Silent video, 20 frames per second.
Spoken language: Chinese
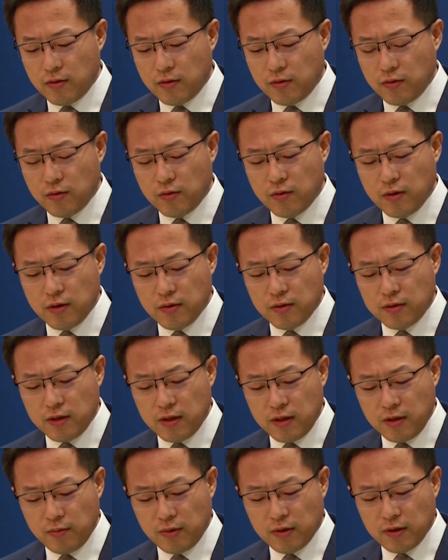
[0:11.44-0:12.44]
如果有
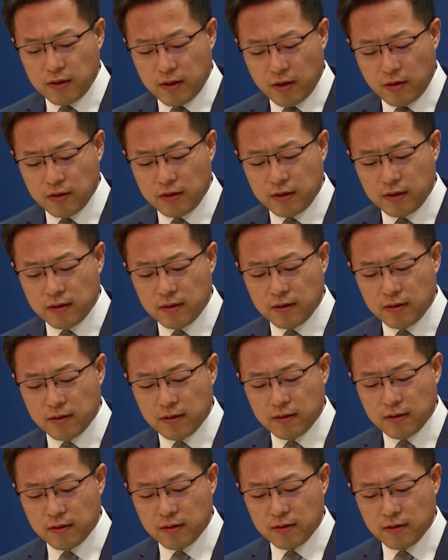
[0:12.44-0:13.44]
进一步的消息，
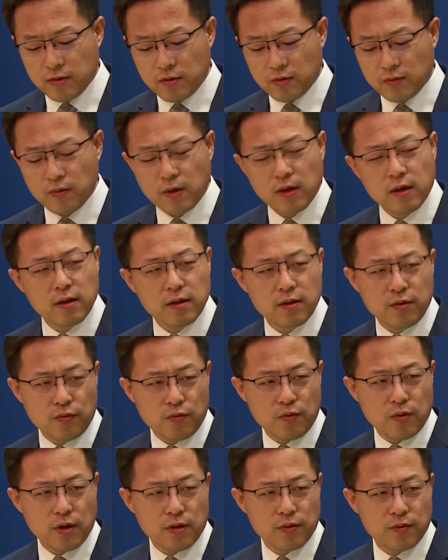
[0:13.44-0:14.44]
中方
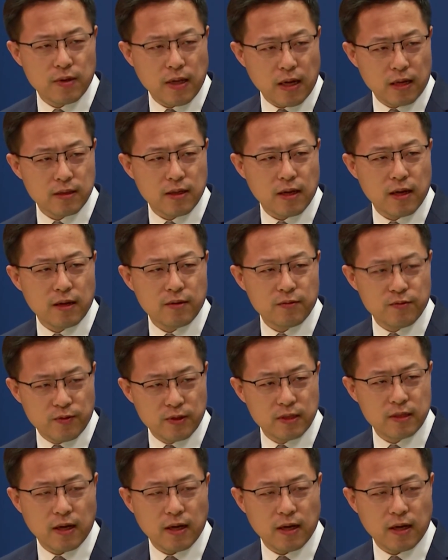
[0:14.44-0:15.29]
愿与大家分